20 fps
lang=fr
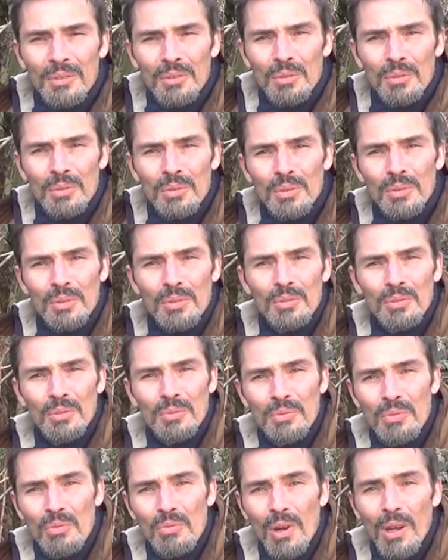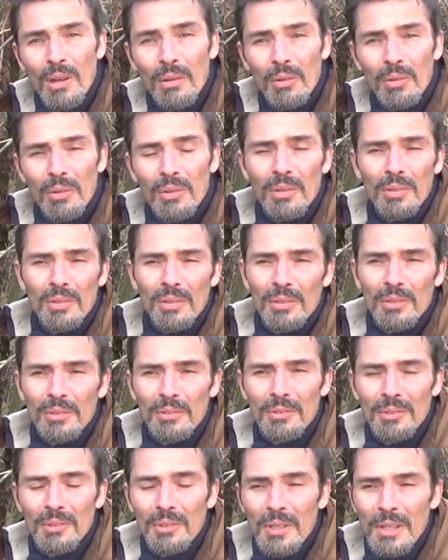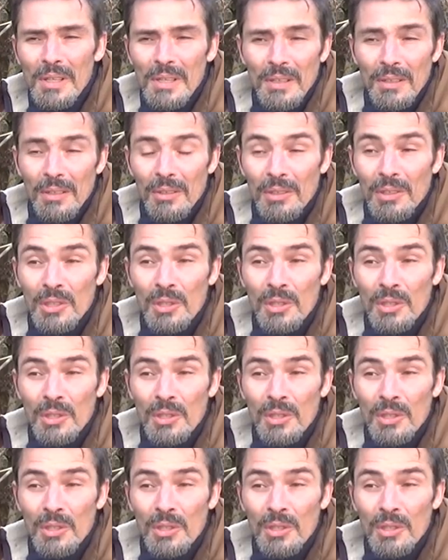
euh, de, vouloir euh,